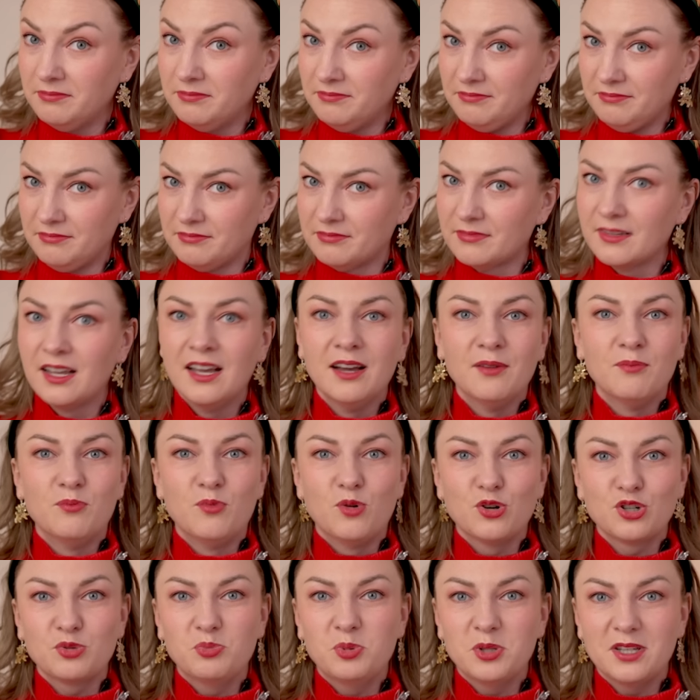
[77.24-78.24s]
хм,
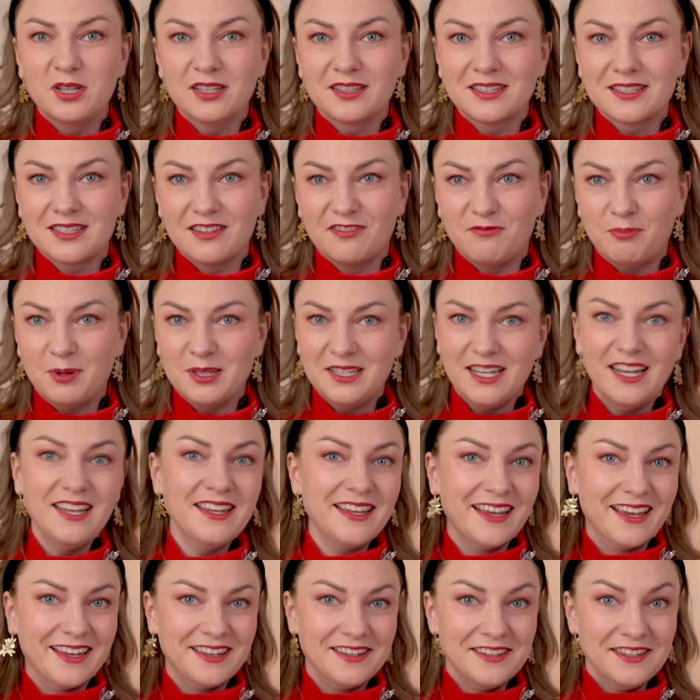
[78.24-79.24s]
может быть это
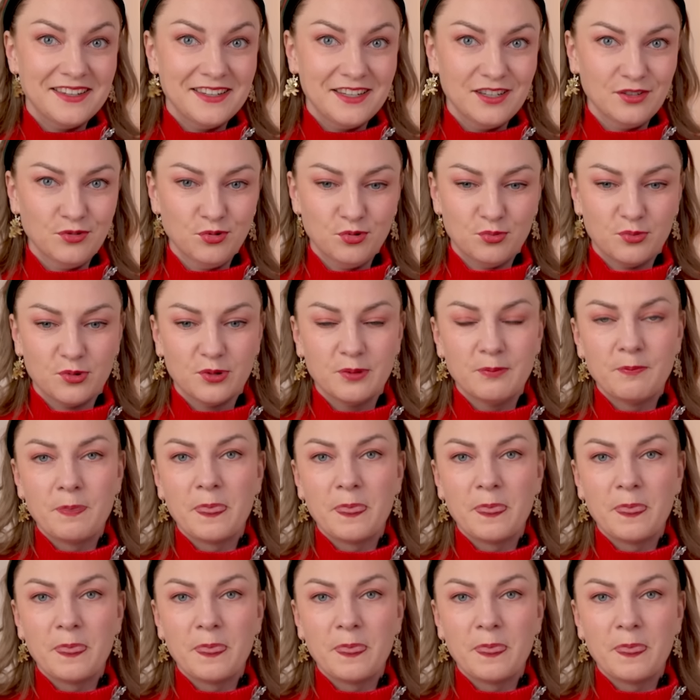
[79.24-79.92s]
совпадение? Не думаю.